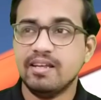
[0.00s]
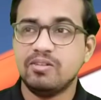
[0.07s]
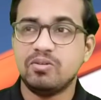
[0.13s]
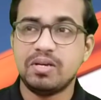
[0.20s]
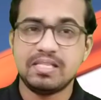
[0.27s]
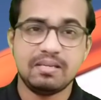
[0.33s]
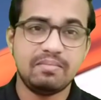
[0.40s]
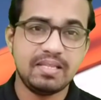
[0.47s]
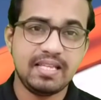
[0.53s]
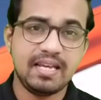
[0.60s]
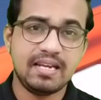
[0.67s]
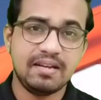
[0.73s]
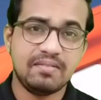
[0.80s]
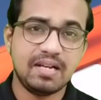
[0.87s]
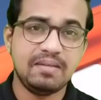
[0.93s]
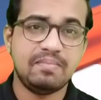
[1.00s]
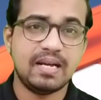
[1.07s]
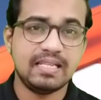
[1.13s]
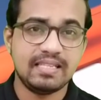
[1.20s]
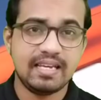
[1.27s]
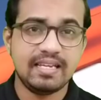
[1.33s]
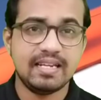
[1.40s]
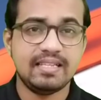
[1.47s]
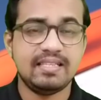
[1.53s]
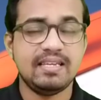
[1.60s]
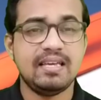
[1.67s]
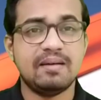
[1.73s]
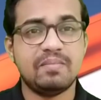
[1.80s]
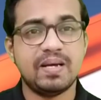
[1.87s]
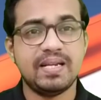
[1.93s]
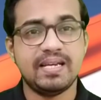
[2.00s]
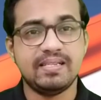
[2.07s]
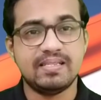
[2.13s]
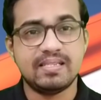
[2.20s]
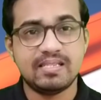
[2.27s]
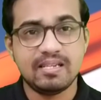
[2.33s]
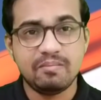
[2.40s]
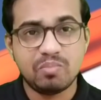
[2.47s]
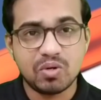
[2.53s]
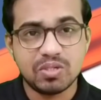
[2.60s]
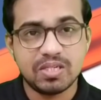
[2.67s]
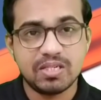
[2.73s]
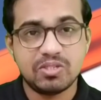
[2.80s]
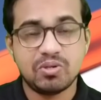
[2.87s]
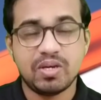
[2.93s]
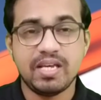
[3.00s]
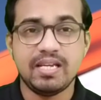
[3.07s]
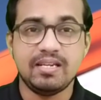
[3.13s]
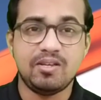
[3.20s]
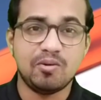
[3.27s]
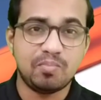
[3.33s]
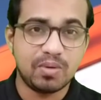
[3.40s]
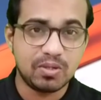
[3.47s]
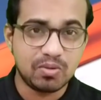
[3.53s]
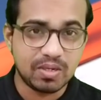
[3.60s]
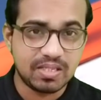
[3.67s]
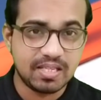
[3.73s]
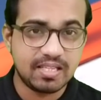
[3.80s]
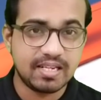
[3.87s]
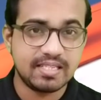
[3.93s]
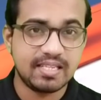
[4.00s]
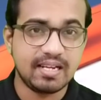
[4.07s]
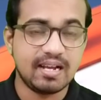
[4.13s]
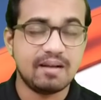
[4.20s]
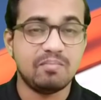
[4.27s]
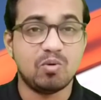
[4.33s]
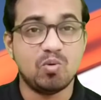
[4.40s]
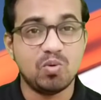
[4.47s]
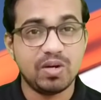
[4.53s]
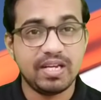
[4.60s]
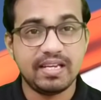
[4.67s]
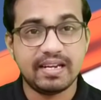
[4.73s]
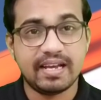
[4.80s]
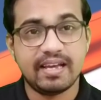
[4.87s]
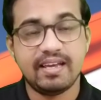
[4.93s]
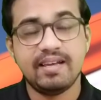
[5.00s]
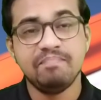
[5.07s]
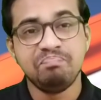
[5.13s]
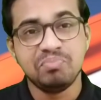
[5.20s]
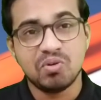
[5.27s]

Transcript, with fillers: तो ऐसे में देखने वाली बात यही रहती है कि हमारे एग्जिस्टिंग प्रोजेक्ट जो है इनके ऊपर तो अच्छी तरह से काम हो नहीं रहा है